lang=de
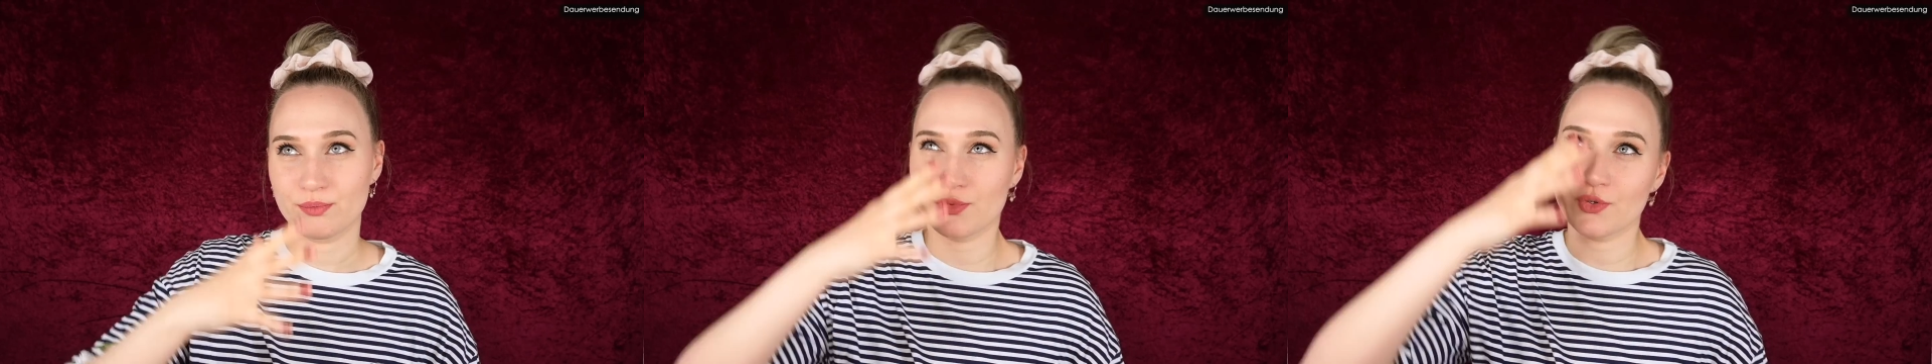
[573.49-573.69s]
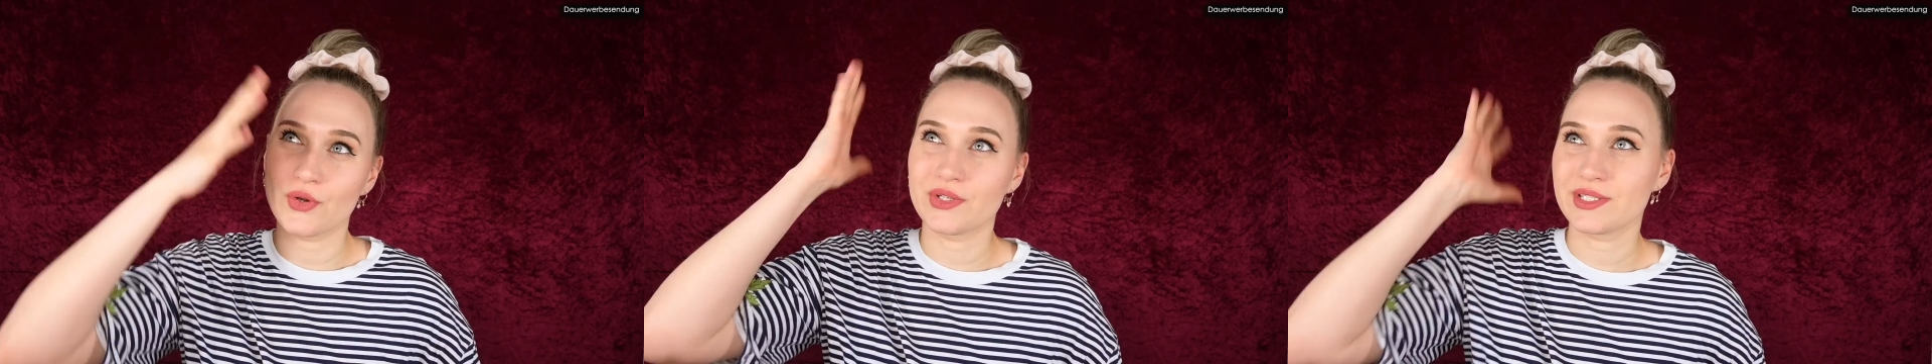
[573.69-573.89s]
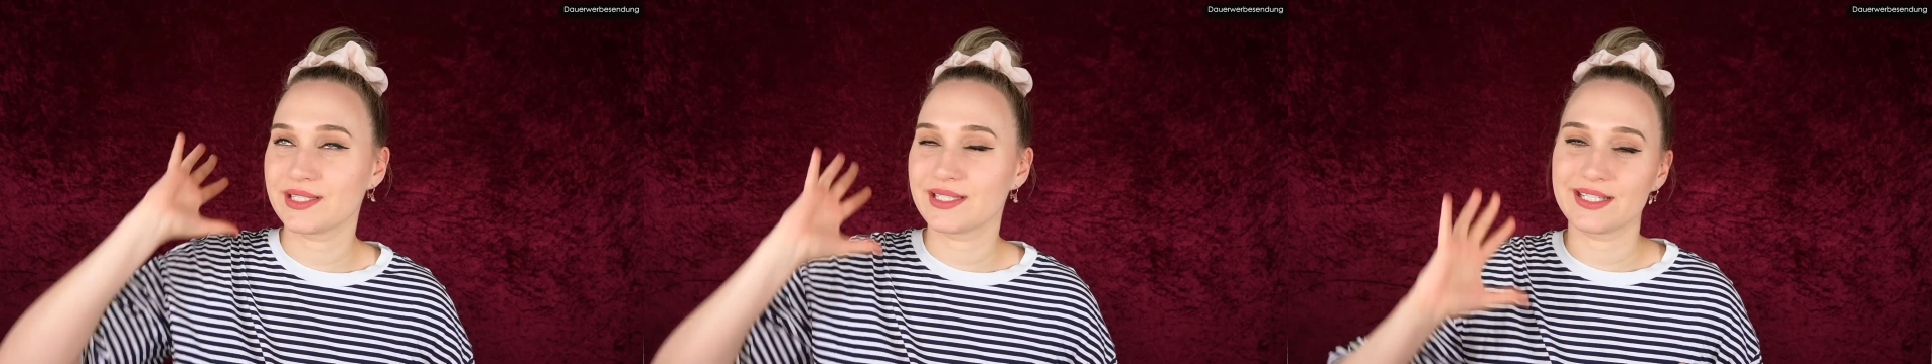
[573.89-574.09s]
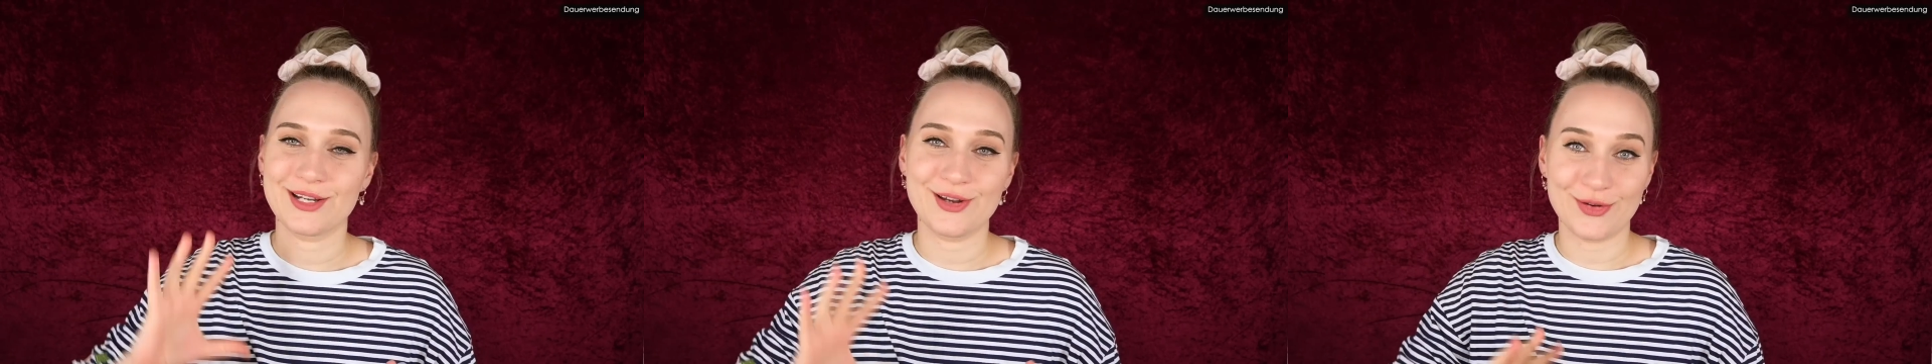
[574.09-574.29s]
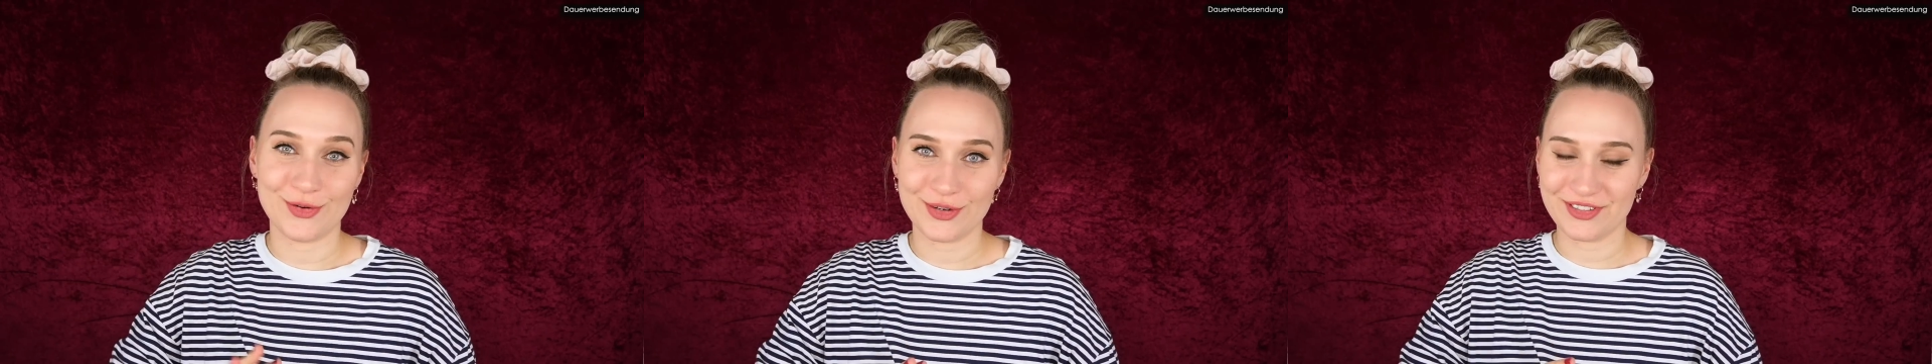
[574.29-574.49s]
bronzy
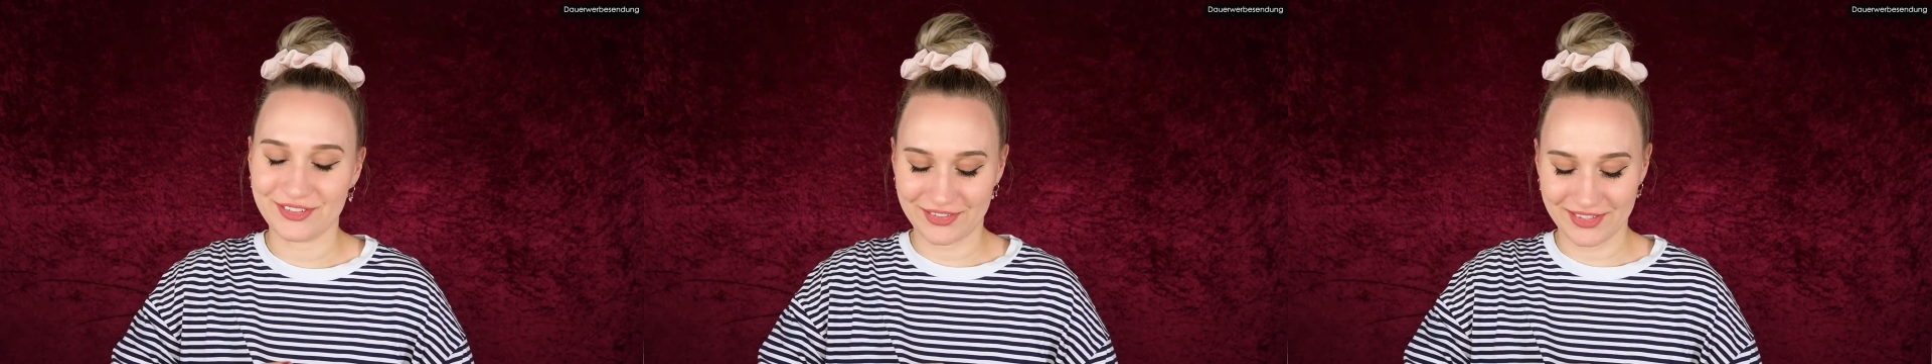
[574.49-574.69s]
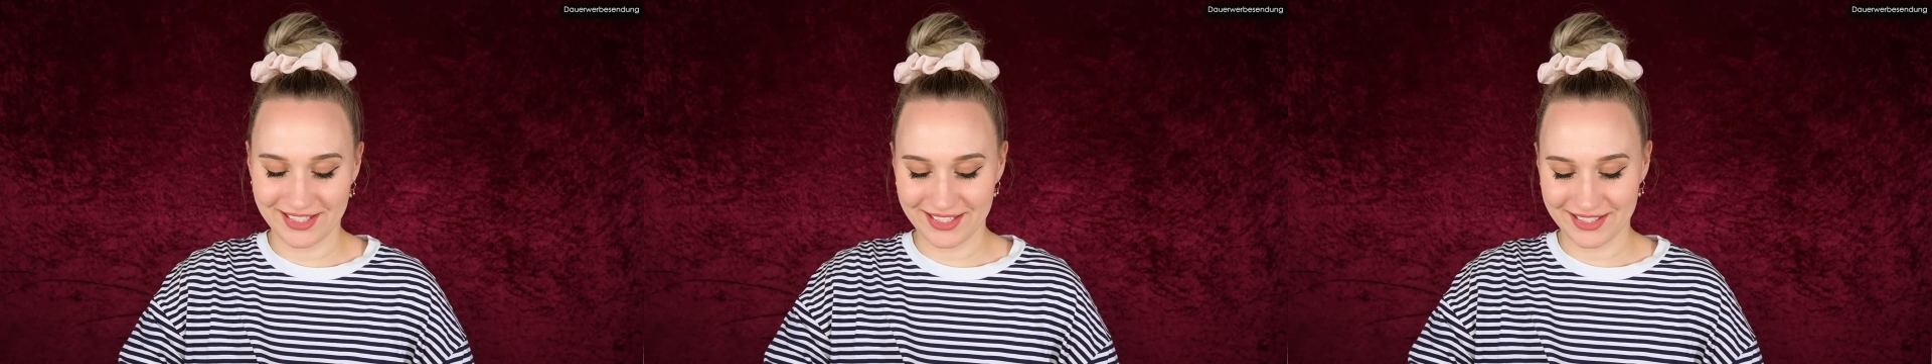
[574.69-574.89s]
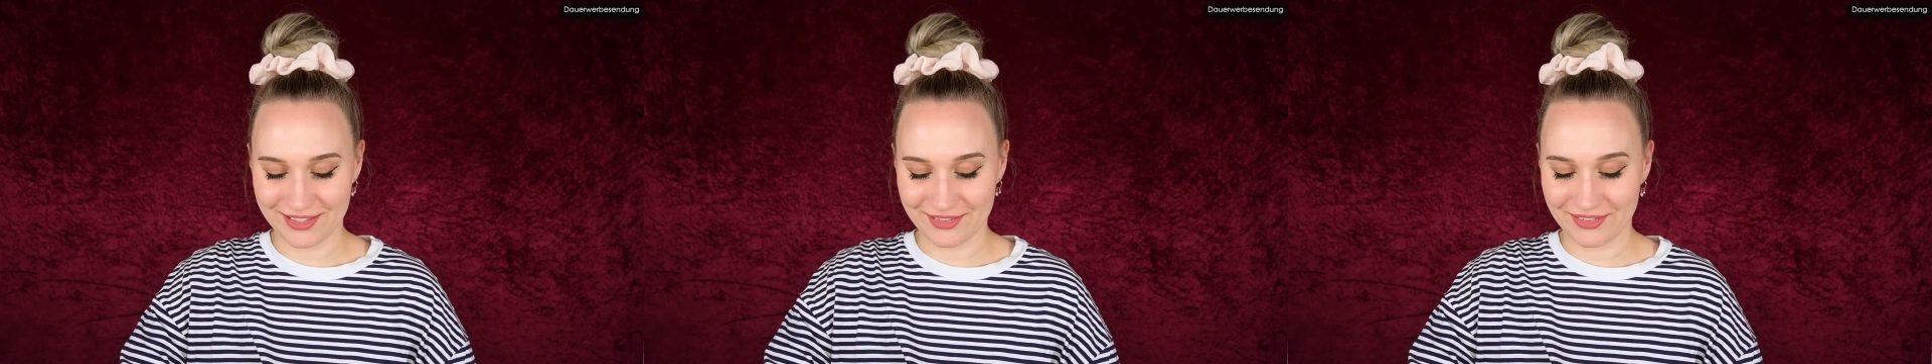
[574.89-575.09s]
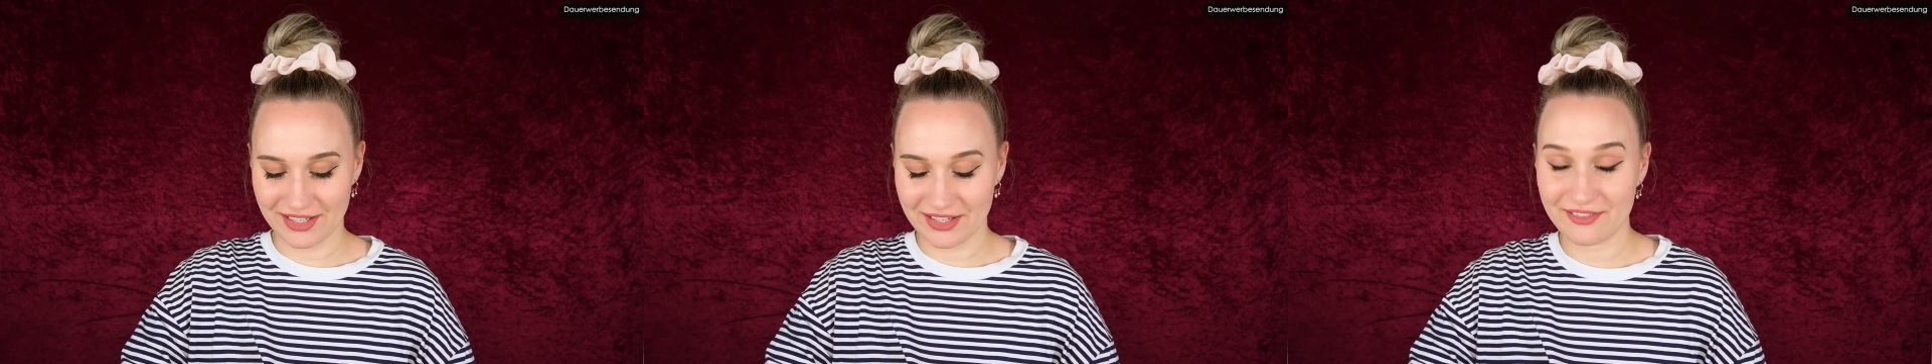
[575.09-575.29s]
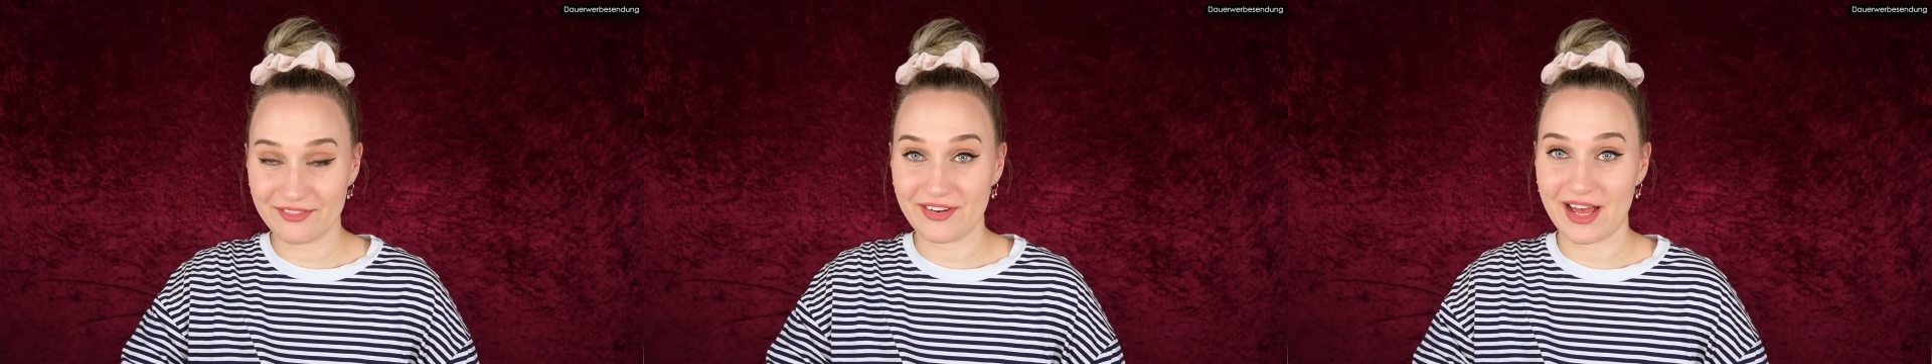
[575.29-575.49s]
Look finde ich das auf
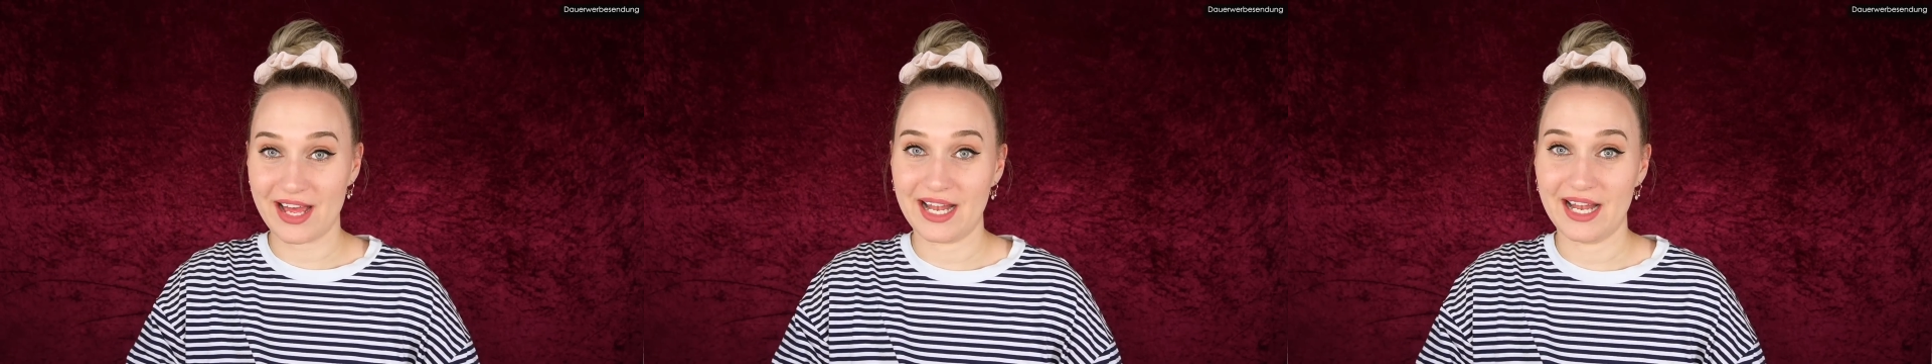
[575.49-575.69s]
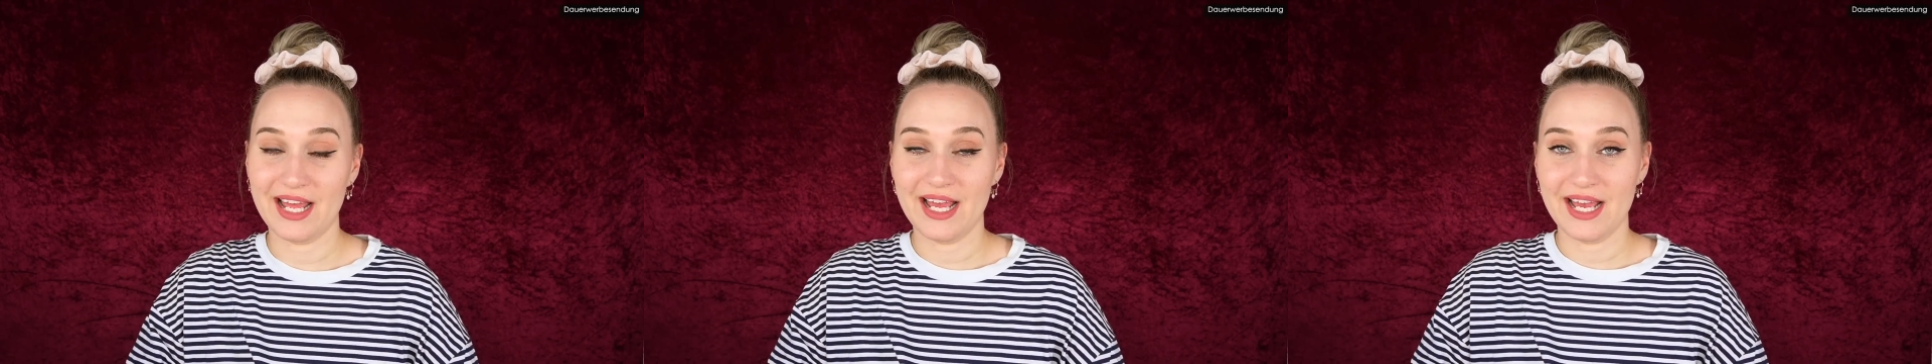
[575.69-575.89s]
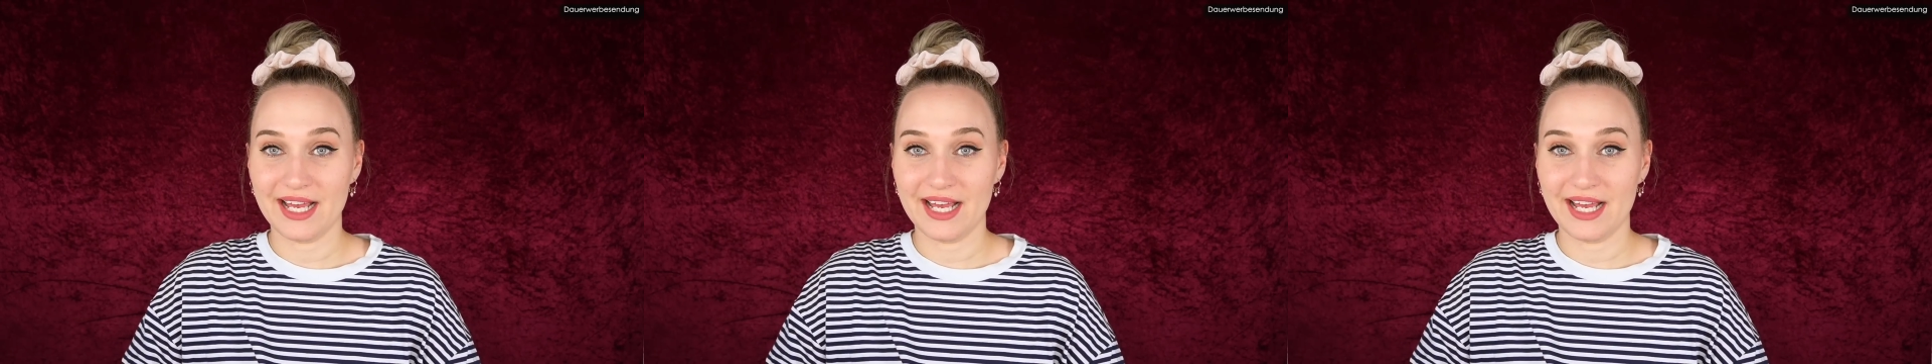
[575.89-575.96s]
jeden Fall